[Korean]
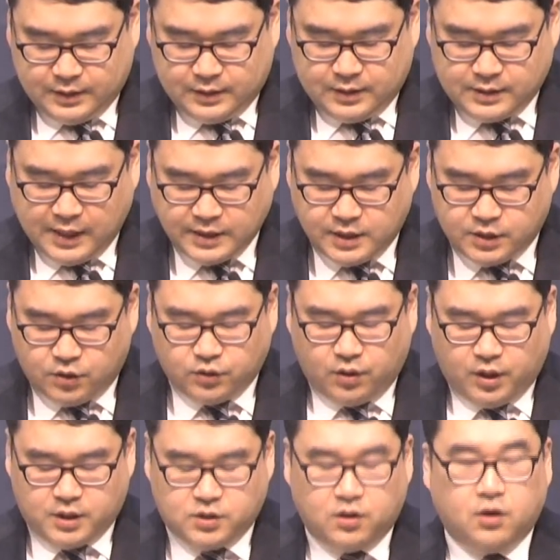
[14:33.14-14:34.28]
사실
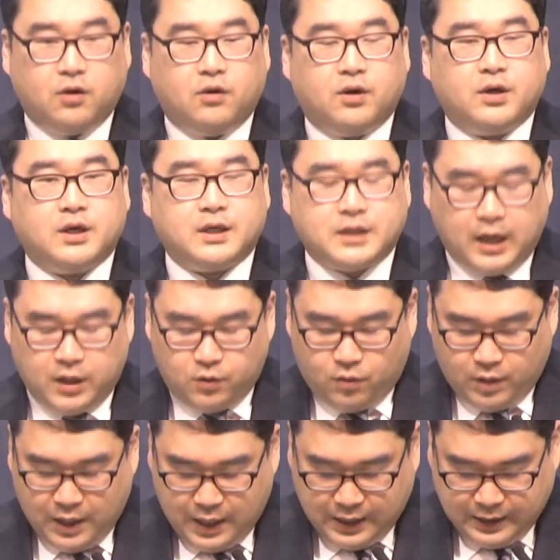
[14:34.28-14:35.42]
성경에서
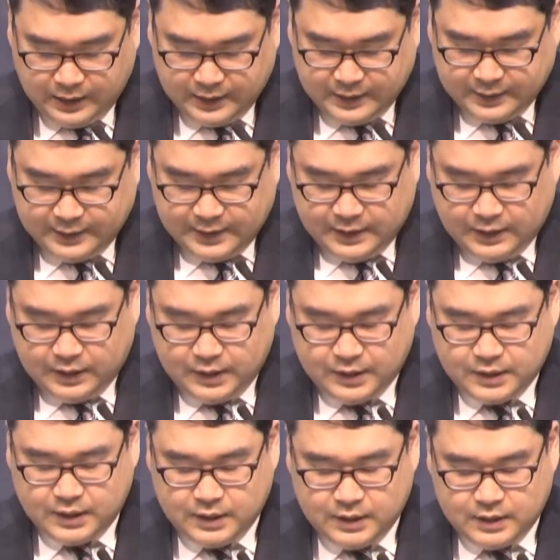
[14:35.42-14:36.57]
야이로가 어,
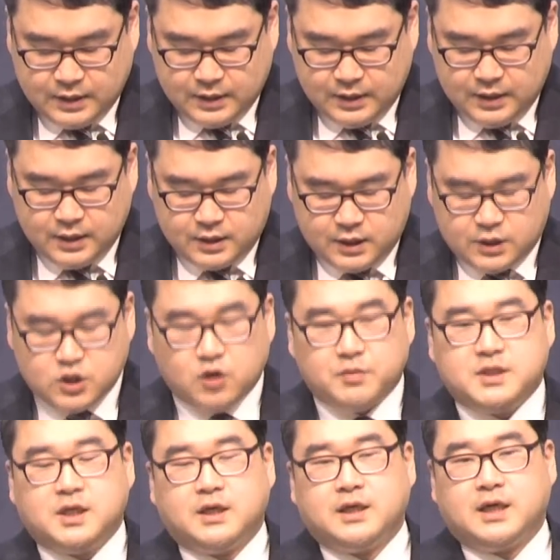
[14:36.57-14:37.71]
이 시점
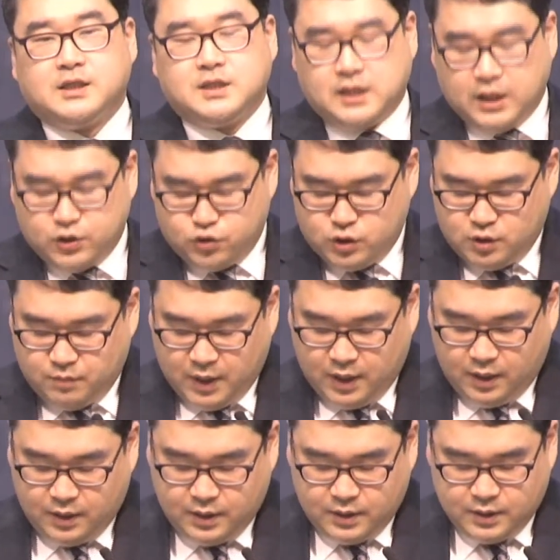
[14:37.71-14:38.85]
이전까지
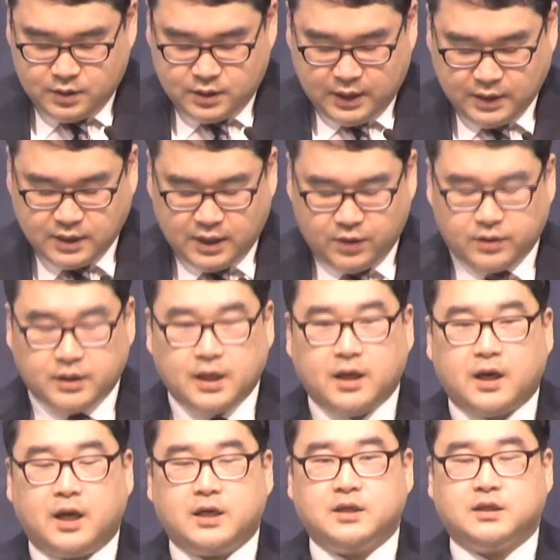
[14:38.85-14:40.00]
예수님의
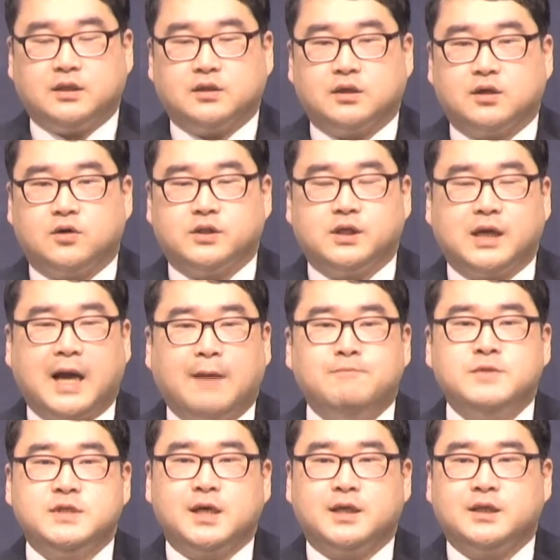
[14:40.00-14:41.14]
제자였다라는 것을
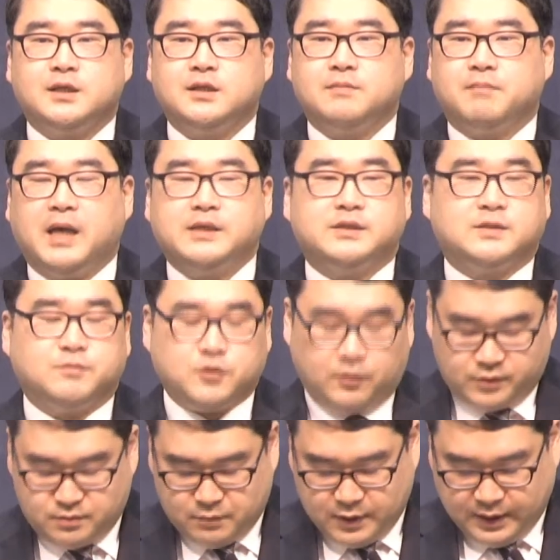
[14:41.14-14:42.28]
암시하는 말씀은
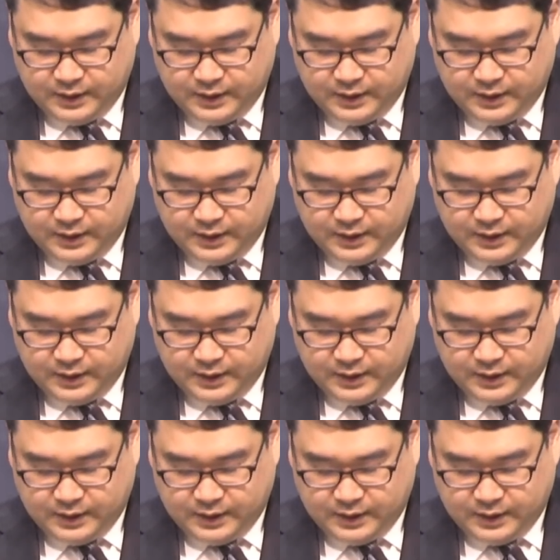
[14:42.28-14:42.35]
없습니다.